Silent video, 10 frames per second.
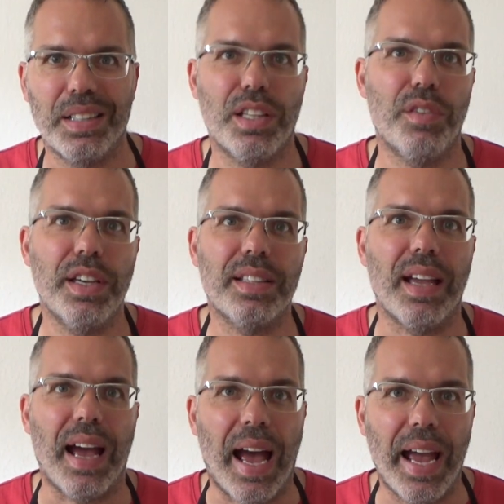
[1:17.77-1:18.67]
der wiegt
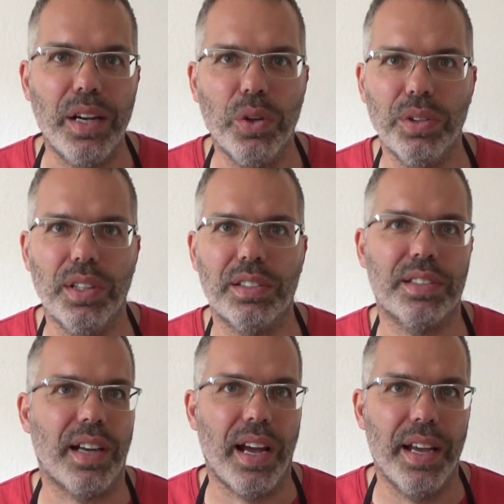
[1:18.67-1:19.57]

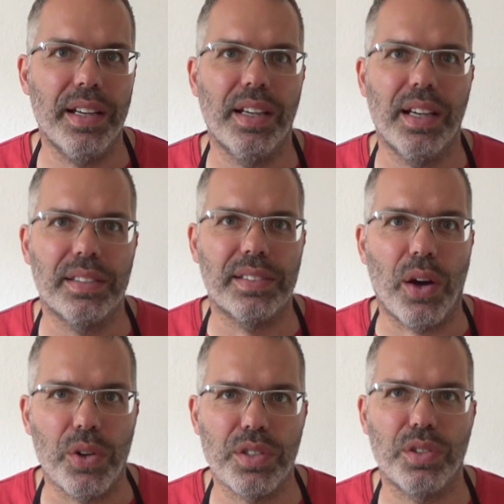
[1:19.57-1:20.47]
103.000
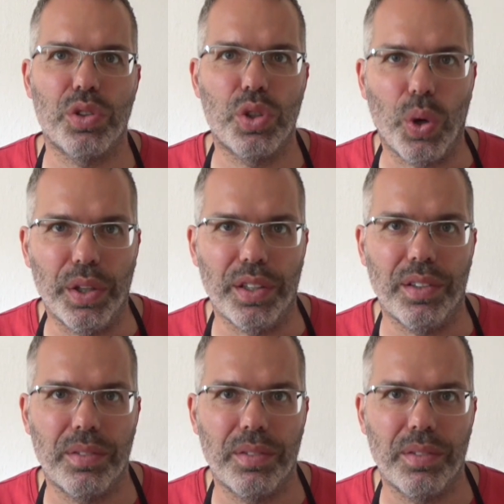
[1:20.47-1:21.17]
Tonnen.